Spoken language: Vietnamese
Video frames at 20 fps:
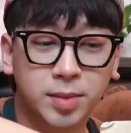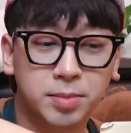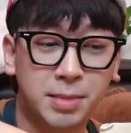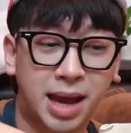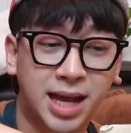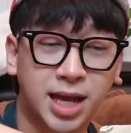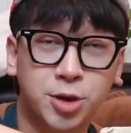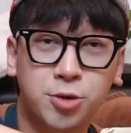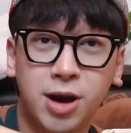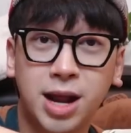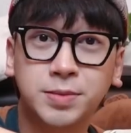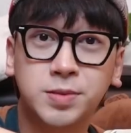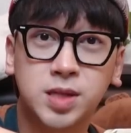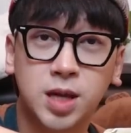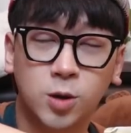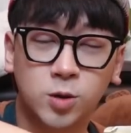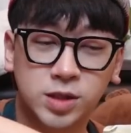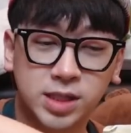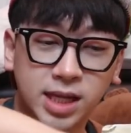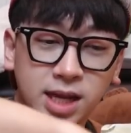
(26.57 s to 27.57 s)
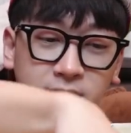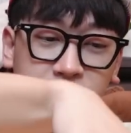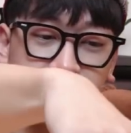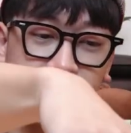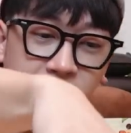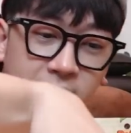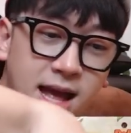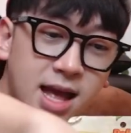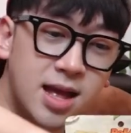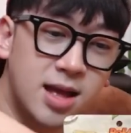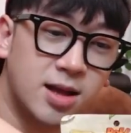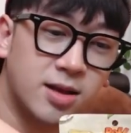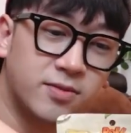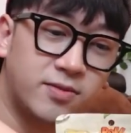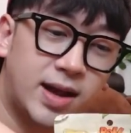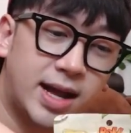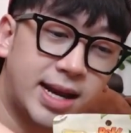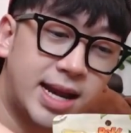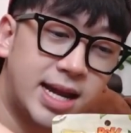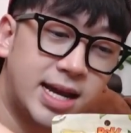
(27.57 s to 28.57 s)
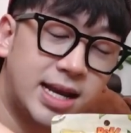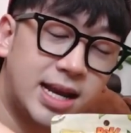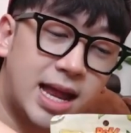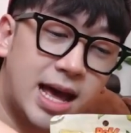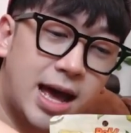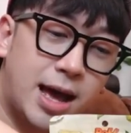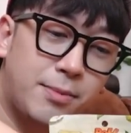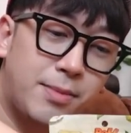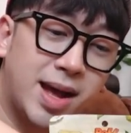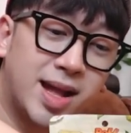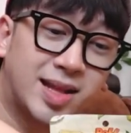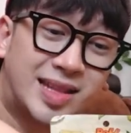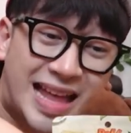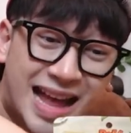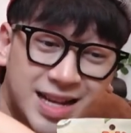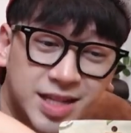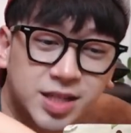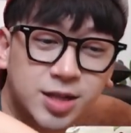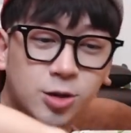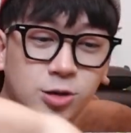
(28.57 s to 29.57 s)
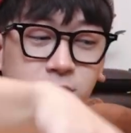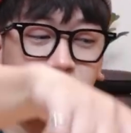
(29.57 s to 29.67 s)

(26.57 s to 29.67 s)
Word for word: bánh crepe sầu riêng nha và đây là bánh tát sầu